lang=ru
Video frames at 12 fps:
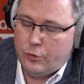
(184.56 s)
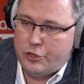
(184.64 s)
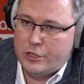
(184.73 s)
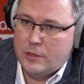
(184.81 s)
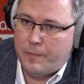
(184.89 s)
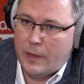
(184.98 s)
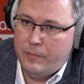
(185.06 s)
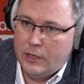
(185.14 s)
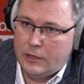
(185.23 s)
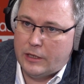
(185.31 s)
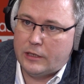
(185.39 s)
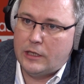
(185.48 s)
площади
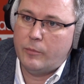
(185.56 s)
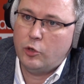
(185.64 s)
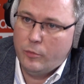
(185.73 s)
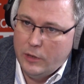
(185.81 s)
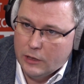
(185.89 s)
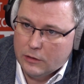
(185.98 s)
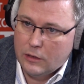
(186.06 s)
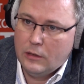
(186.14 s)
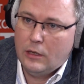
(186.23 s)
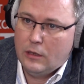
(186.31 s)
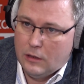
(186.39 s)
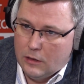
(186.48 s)
Победы, когда монумент
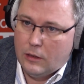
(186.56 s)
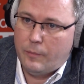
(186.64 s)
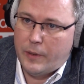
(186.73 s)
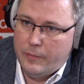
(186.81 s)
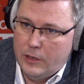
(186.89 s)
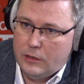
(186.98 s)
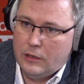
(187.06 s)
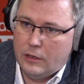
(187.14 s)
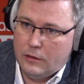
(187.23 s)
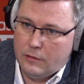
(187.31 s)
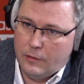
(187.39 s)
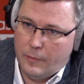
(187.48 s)
э,
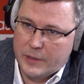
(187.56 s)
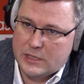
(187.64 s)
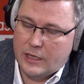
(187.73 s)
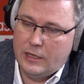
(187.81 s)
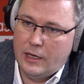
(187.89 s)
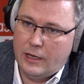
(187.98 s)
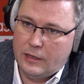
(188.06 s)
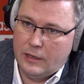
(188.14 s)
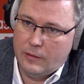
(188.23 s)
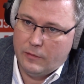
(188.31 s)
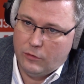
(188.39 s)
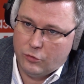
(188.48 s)
Победы э,
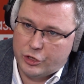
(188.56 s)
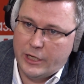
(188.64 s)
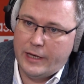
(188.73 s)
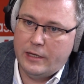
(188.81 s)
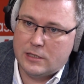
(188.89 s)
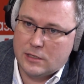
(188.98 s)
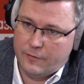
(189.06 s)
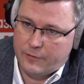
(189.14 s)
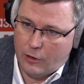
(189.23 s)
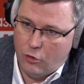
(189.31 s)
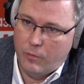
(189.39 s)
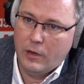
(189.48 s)
постоянно нуждается в
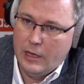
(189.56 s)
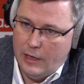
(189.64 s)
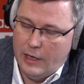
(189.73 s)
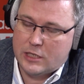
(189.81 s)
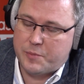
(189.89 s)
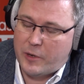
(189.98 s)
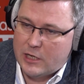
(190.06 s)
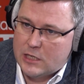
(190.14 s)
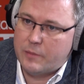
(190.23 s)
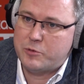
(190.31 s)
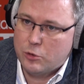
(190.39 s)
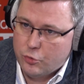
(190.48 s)
таком
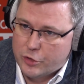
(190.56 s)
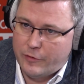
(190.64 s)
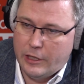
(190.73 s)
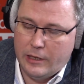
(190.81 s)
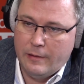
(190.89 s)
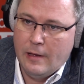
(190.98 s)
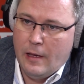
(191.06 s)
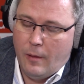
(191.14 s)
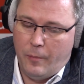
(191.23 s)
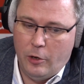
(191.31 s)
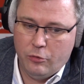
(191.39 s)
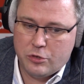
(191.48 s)
экспресс-обслуживании.
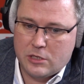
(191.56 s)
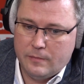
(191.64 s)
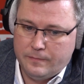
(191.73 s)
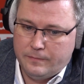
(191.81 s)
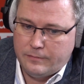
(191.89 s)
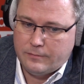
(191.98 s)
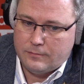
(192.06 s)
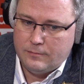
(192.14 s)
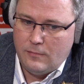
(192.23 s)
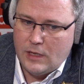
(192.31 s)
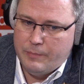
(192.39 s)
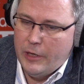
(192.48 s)
Плюс
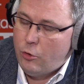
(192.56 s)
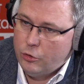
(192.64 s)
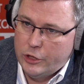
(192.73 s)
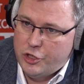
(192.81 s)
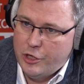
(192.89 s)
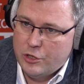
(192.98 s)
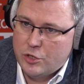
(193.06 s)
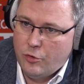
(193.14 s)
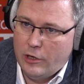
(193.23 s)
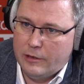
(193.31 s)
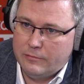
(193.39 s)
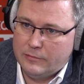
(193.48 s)
переходы через
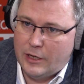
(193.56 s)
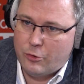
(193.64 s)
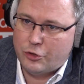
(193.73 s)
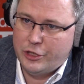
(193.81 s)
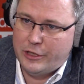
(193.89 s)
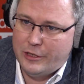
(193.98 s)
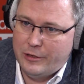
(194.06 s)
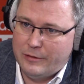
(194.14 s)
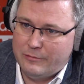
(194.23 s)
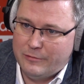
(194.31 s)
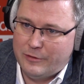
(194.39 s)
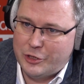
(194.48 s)
ноль.
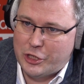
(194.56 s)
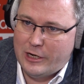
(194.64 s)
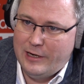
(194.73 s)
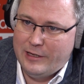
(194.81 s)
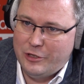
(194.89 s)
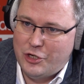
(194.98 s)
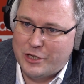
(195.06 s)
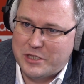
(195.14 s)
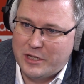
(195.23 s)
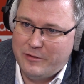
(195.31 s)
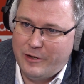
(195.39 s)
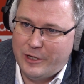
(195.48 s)
Дорожники, ваши коллеги
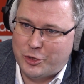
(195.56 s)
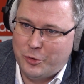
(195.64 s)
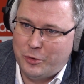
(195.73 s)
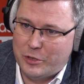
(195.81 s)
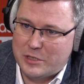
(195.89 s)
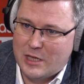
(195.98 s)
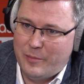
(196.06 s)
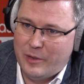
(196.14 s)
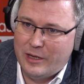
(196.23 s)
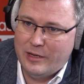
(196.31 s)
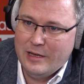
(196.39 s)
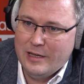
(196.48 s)
часто говорят, что это
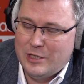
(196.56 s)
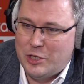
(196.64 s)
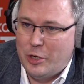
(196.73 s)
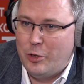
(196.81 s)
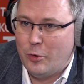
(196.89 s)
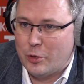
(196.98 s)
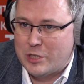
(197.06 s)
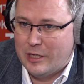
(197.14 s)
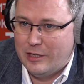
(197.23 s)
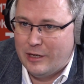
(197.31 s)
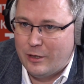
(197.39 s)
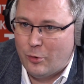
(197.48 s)
самая
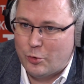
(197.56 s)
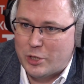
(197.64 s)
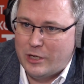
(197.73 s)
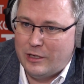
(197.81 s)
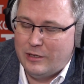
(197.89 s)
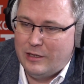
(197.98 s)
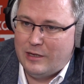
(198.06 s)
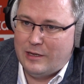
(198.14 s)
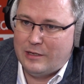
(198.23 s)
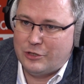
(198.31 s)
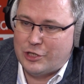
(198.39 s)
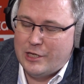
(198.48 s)
серьезная нагрузка
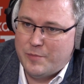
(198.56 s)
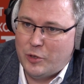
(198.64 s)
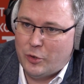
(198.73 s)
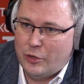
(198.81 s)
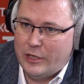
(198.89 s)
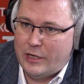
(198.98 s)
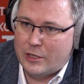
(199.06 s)
на железобетонные